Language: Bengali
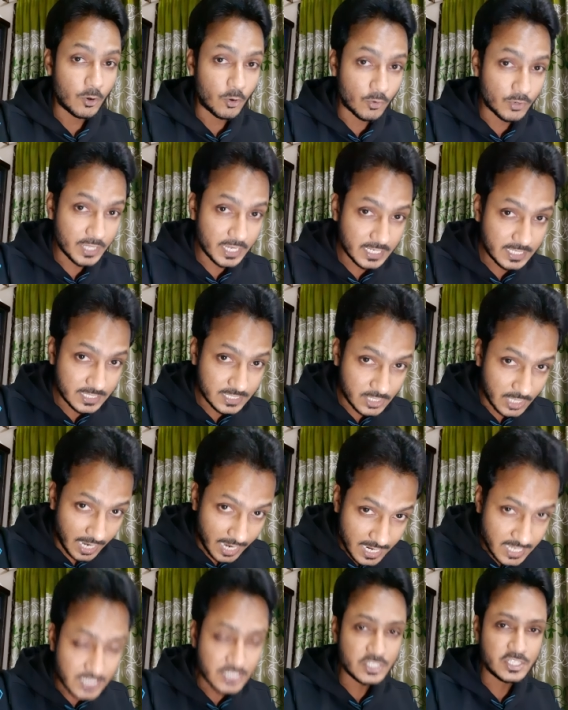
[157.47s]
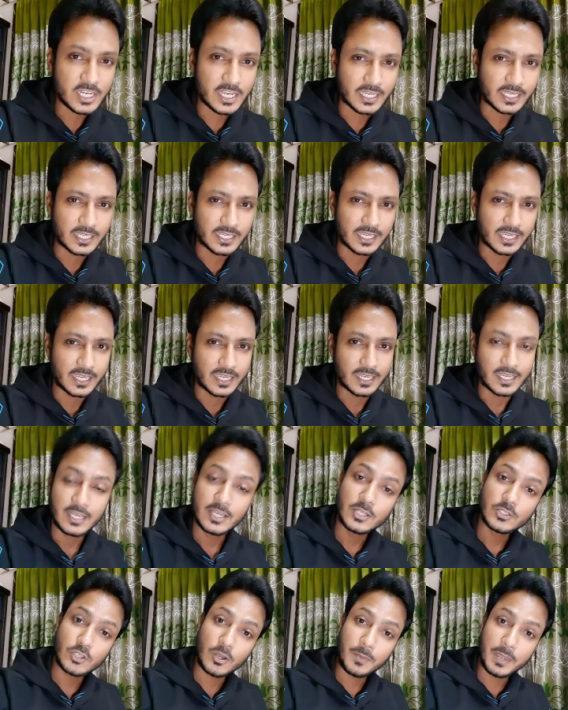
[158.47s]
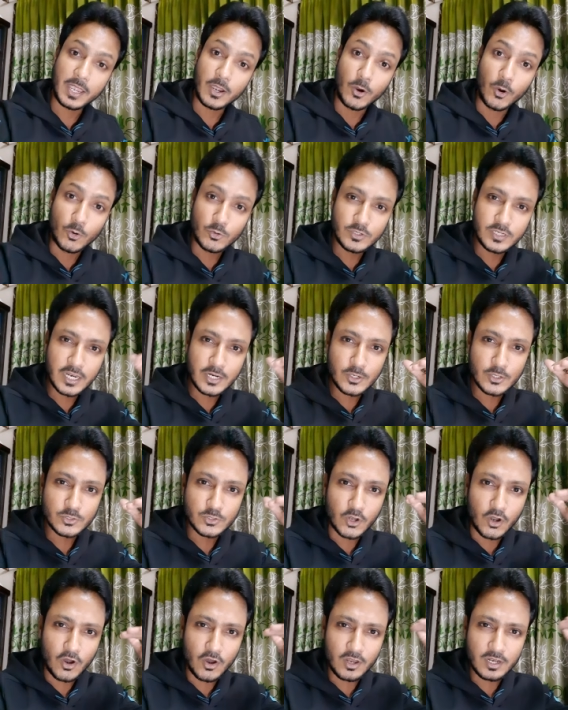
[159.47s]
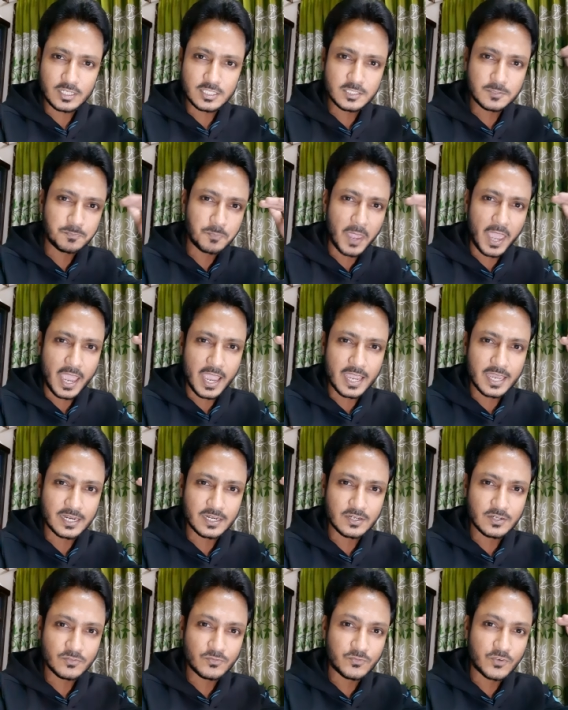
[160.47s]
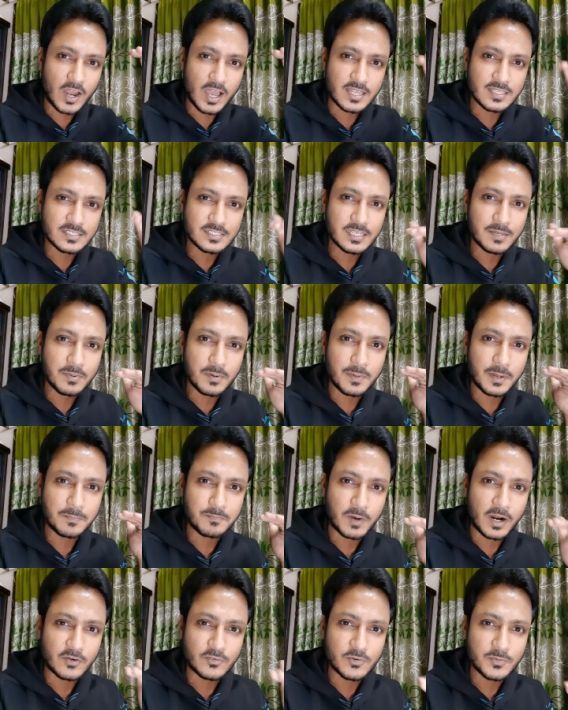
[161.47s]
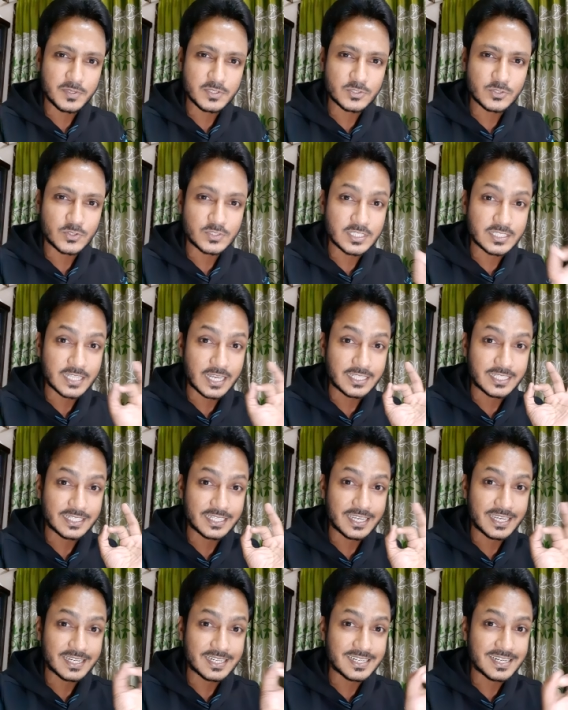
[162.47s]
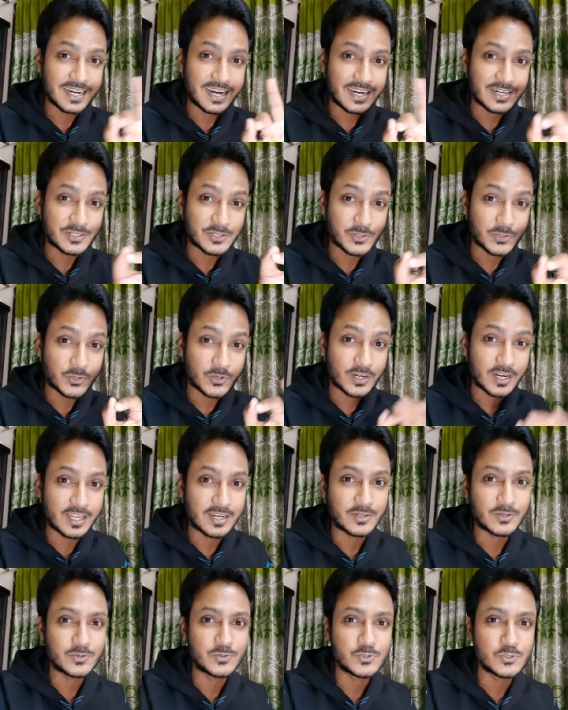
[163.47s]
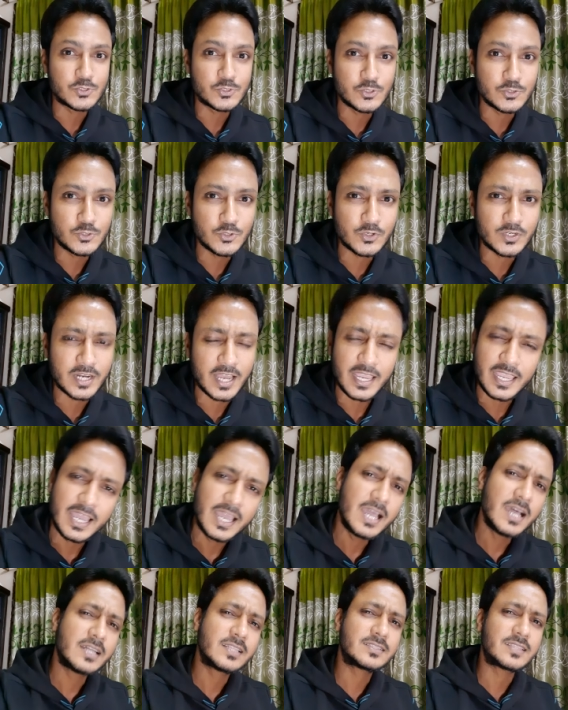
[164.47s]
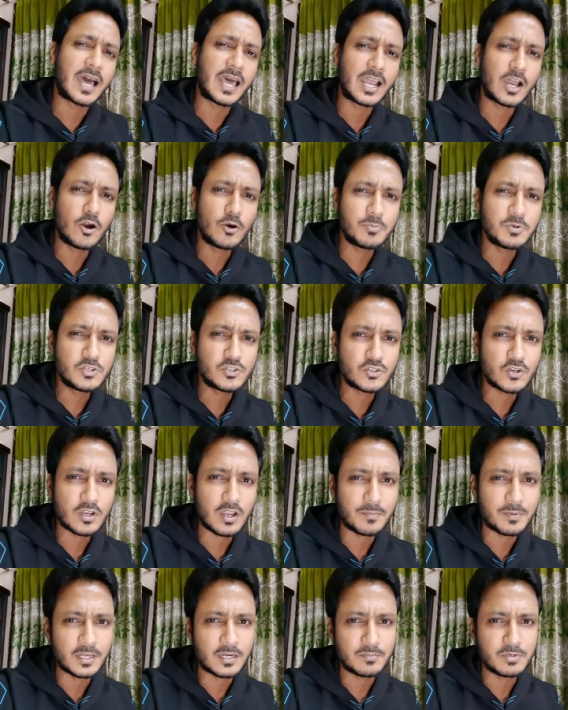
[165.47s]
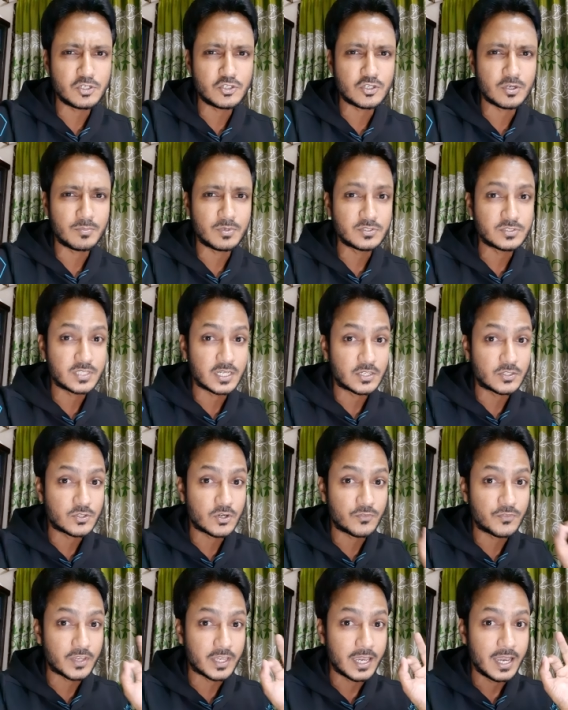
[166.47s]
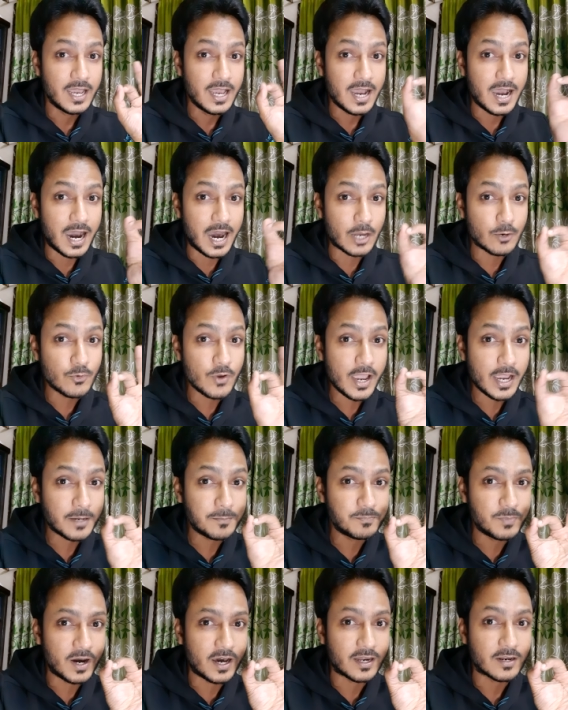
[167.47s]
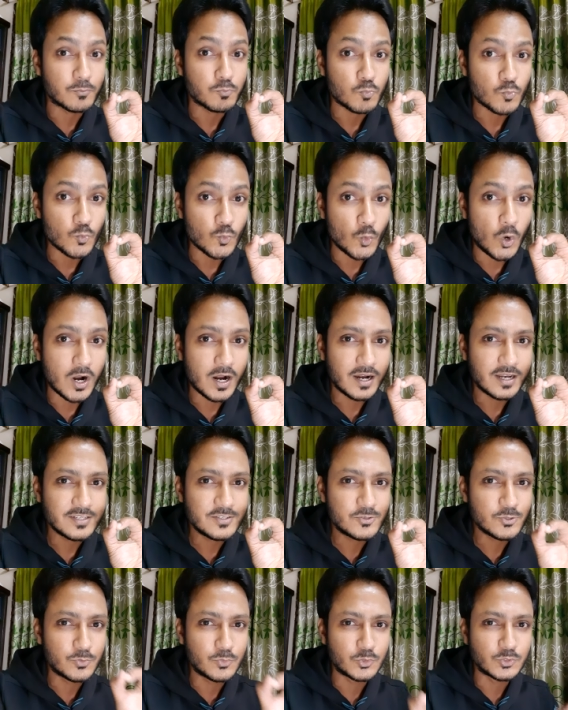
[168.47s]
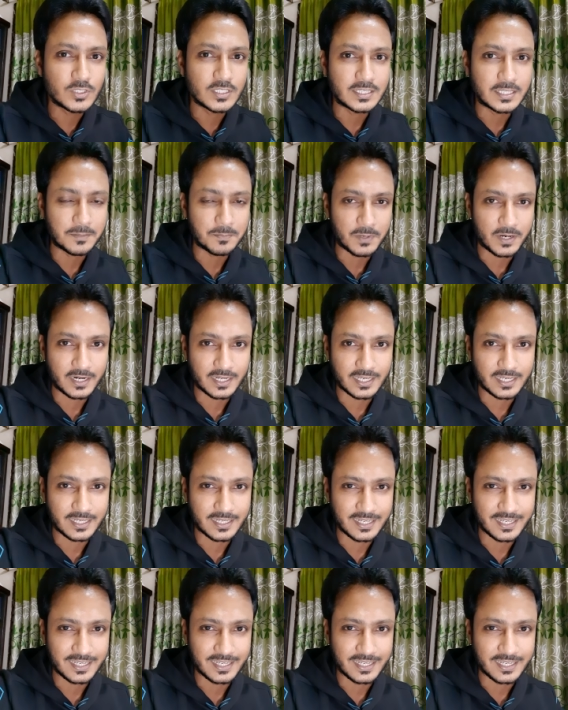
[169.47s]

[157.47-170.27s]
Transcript: অনেক অংশে গিয়ে তবে অন্যান্য দল স্পেন ফ্রান্স যেভাবে পারফরমেন্স করছে তাদেরকে খাটো করার কোনো সুযোগ নাই তারাও বিশ্বকাপের বিশ্বমঞ্চের ট্রফি আরও একবার চুমু দিতে পারে